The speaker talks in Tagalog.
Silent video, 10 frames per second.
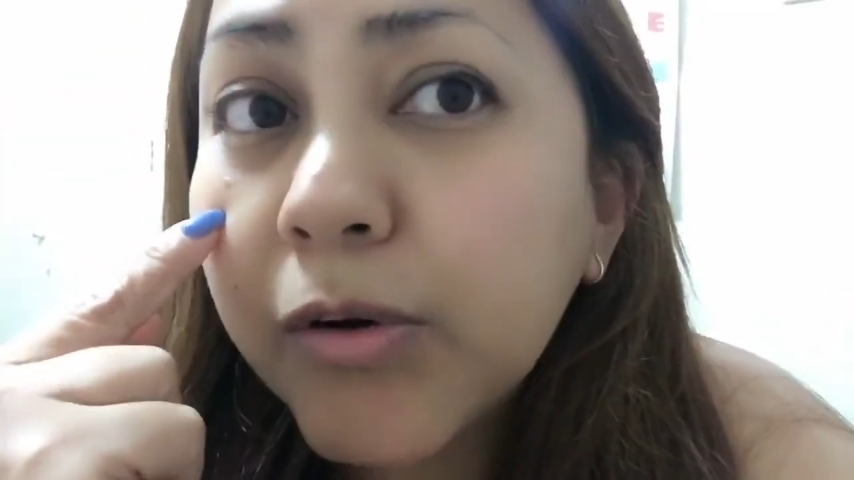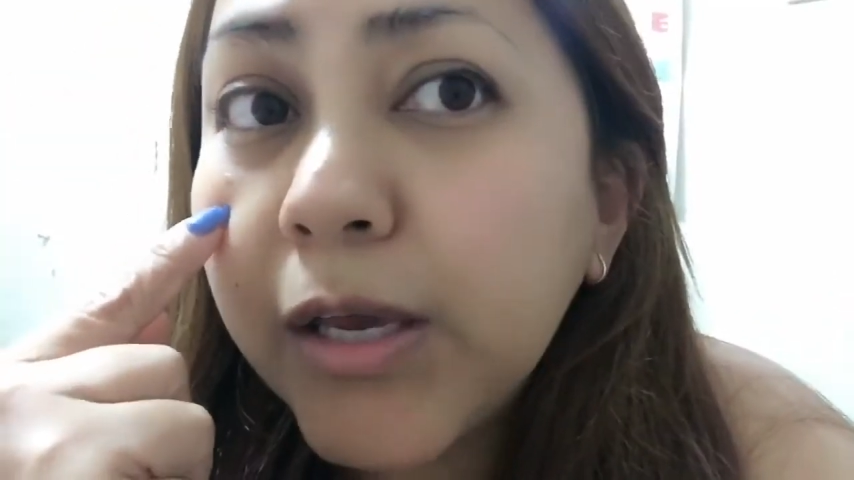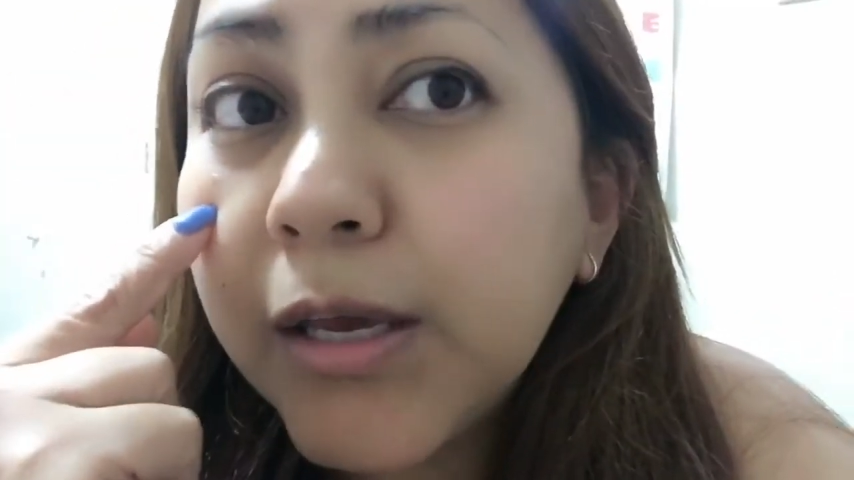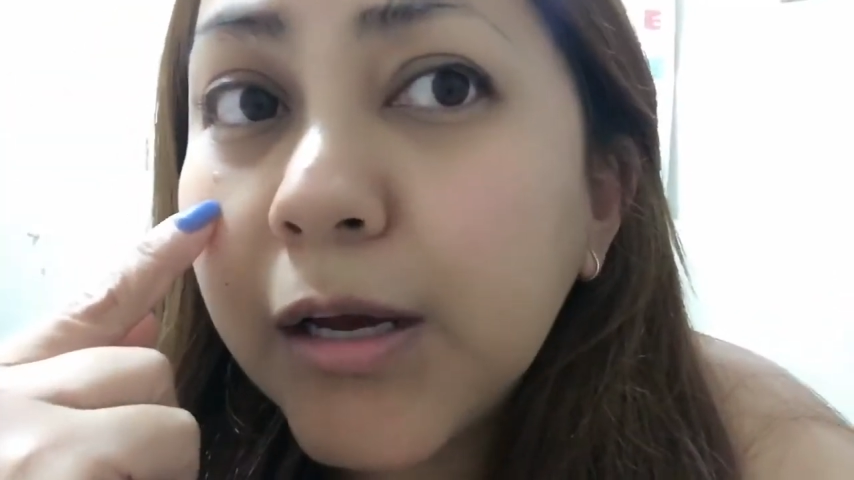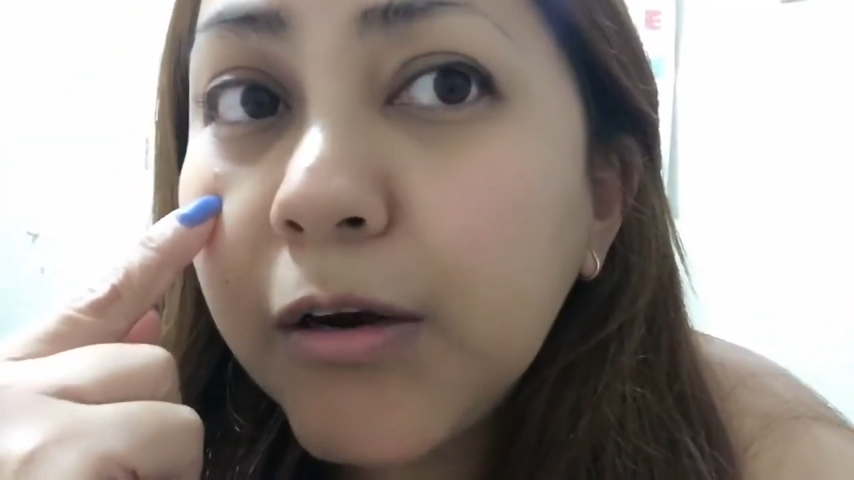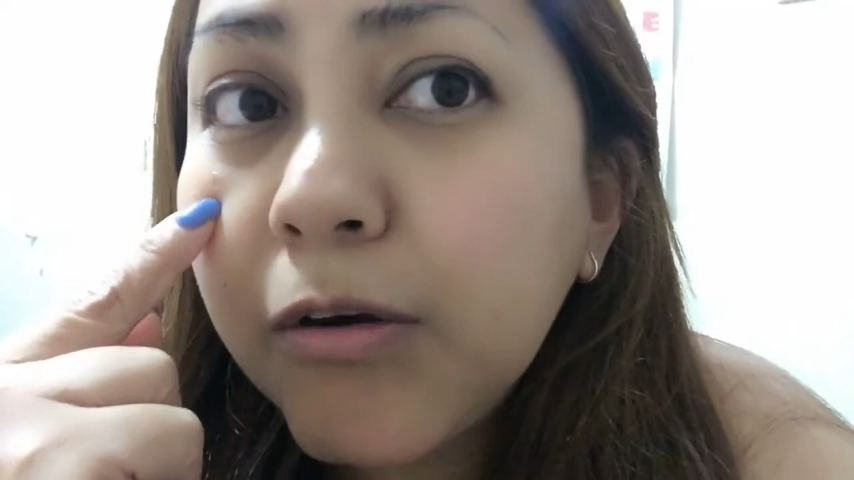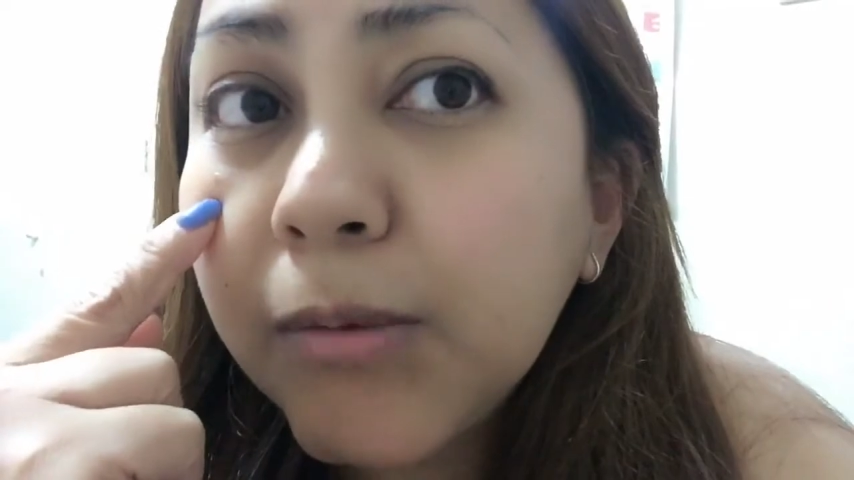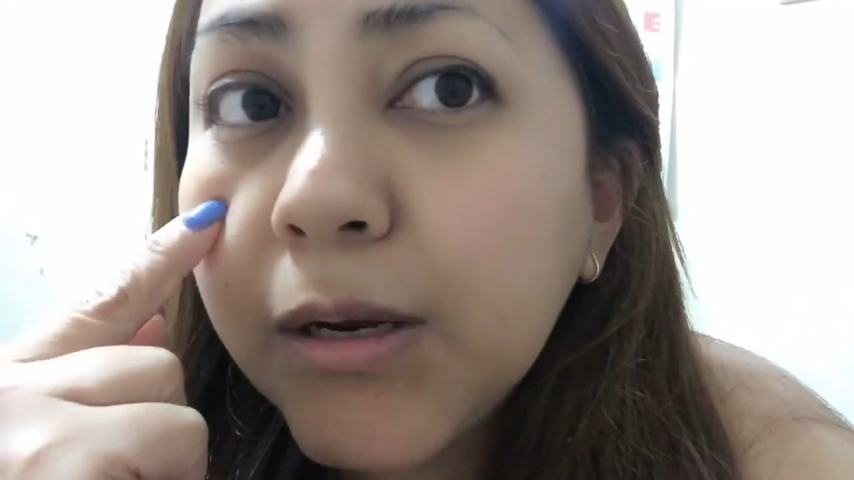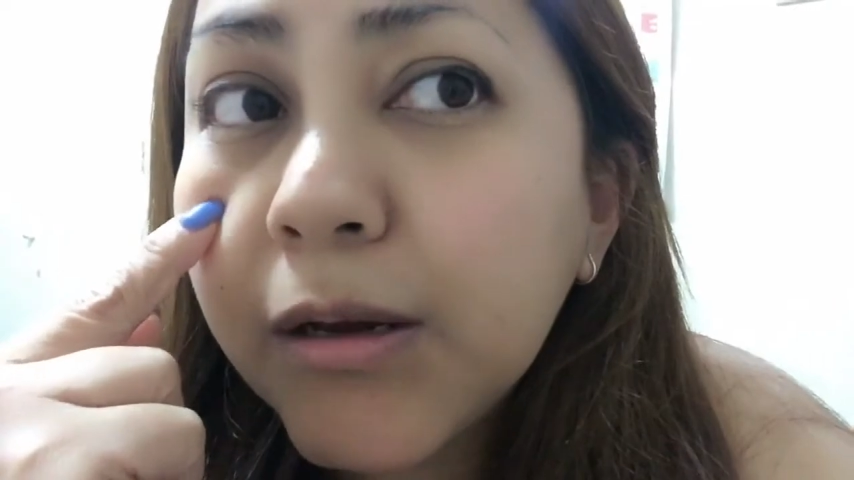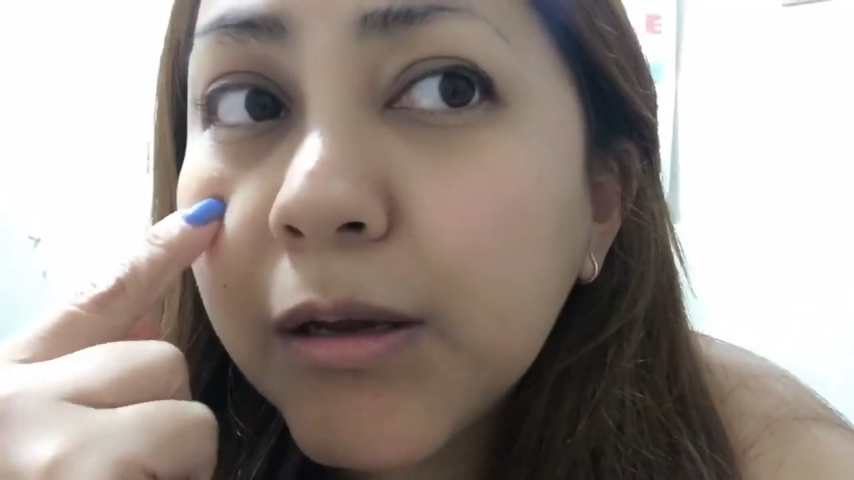ayan,
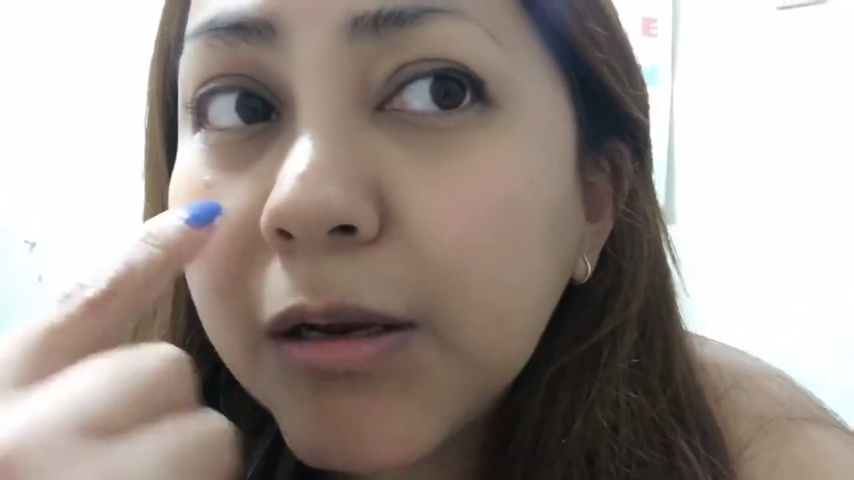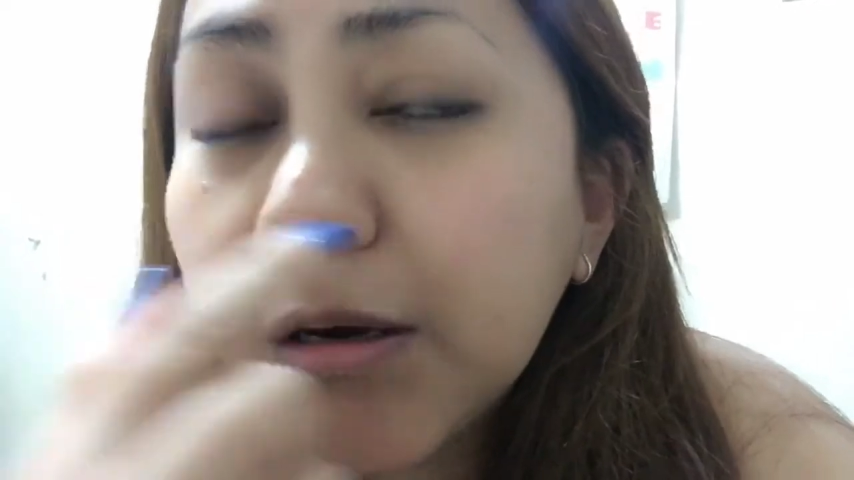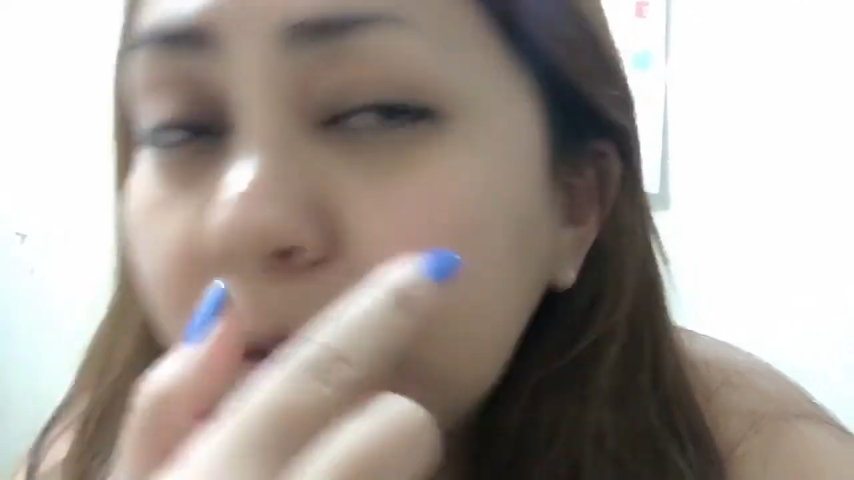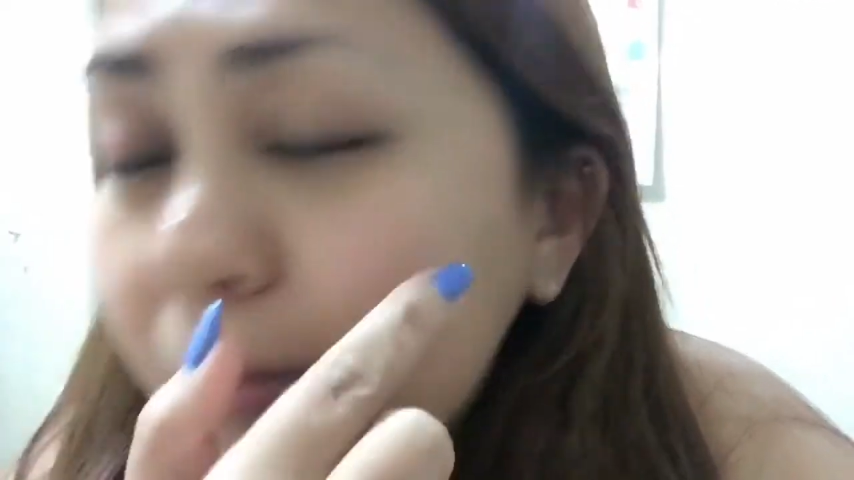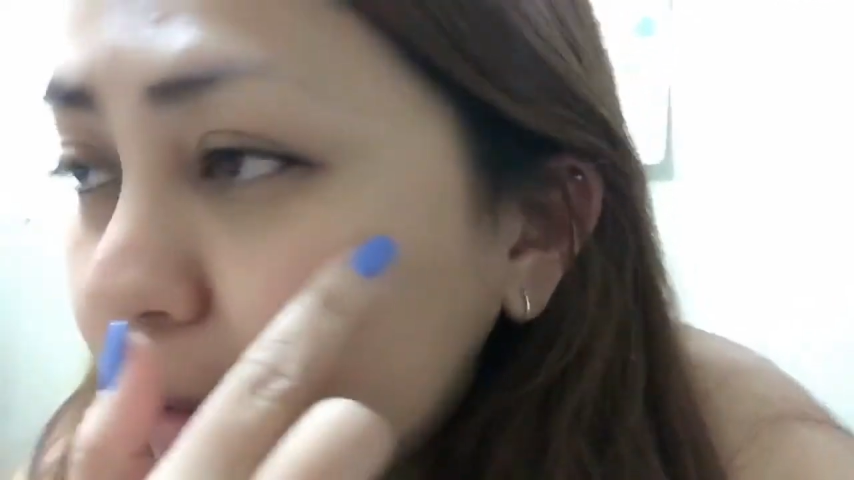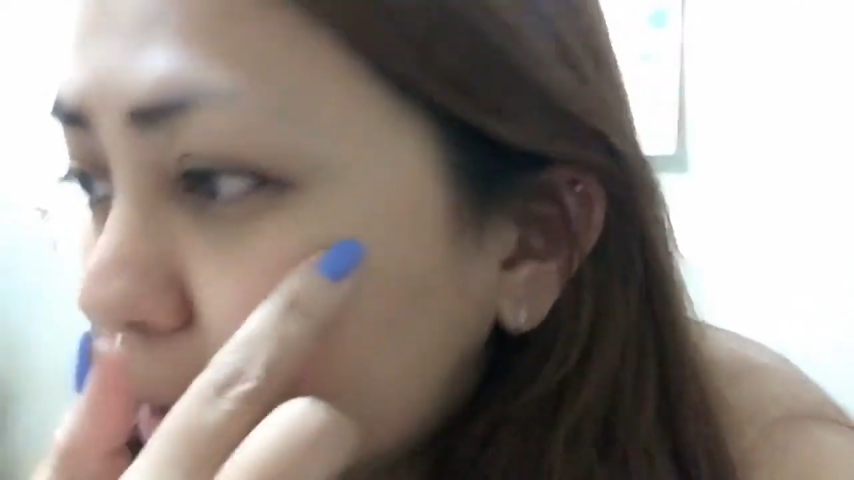lumalaki na naman.